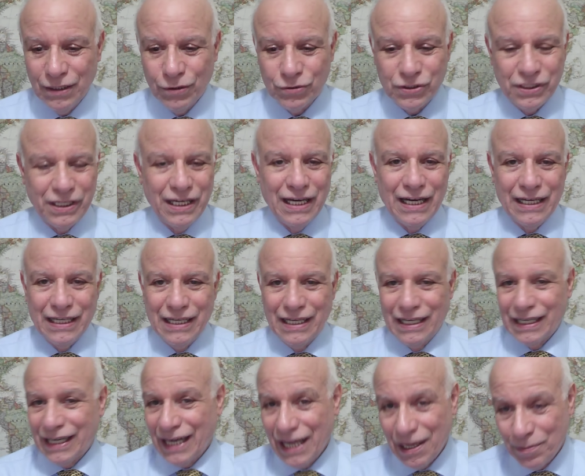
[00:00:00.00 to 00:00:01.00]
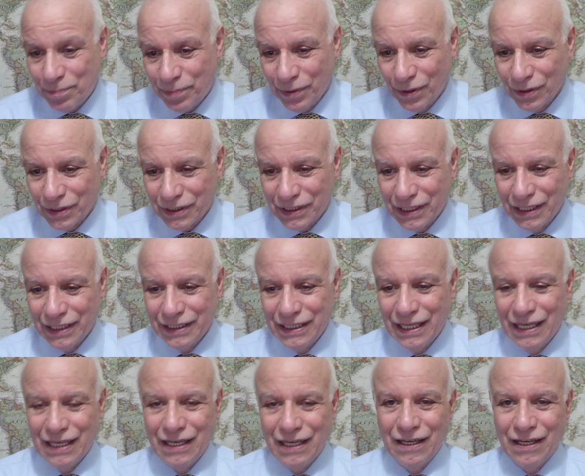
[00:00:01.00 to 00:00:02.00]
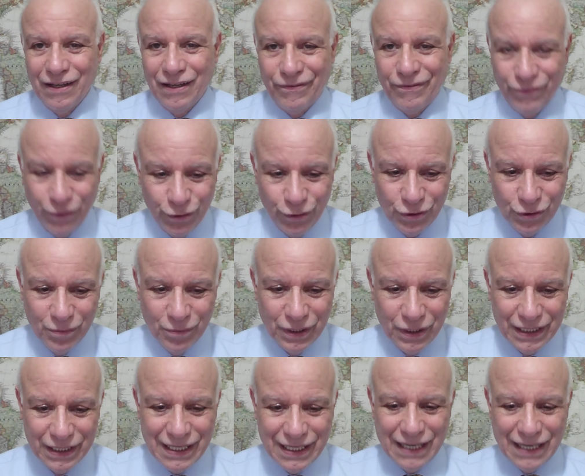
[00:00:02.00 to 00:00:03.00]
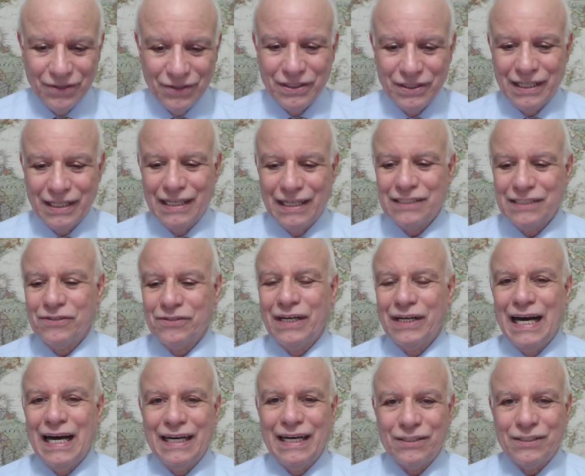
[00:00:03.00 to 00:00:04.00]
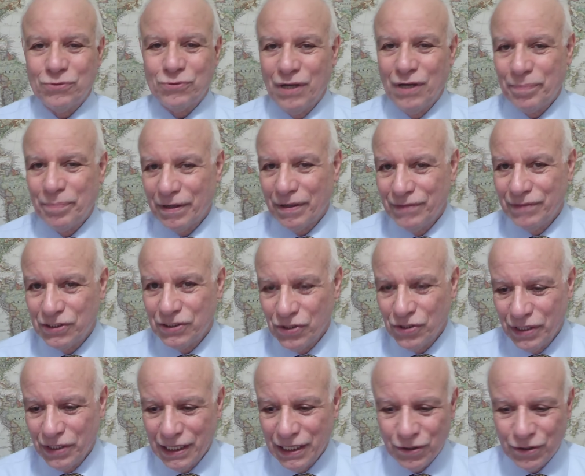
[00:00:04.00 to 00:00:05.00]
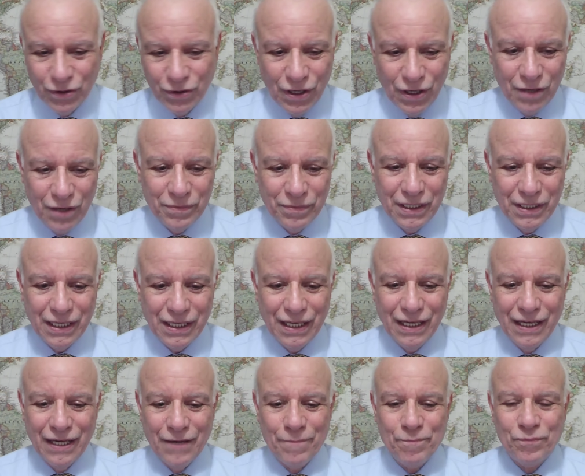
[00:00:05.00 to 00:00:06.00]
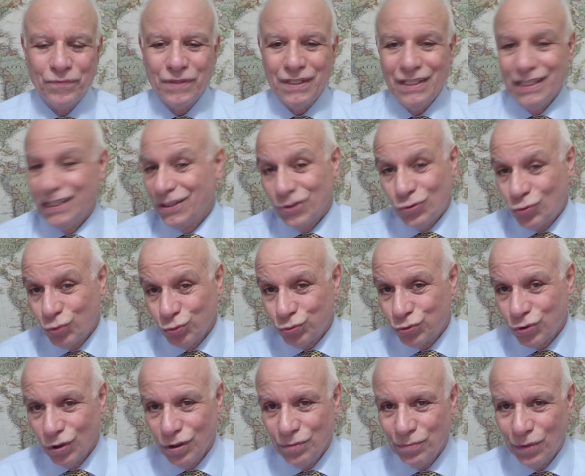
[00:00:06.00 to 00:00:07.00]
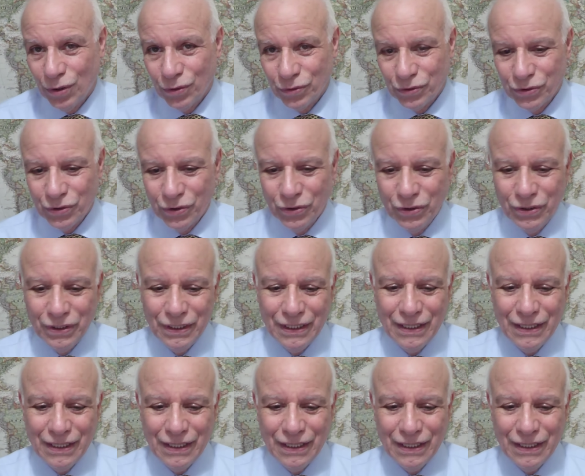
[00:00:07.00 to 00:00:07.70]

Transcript: ossia il report del Fondo Monetario Internazionale sulle previsioni economiche in tutto il mondo,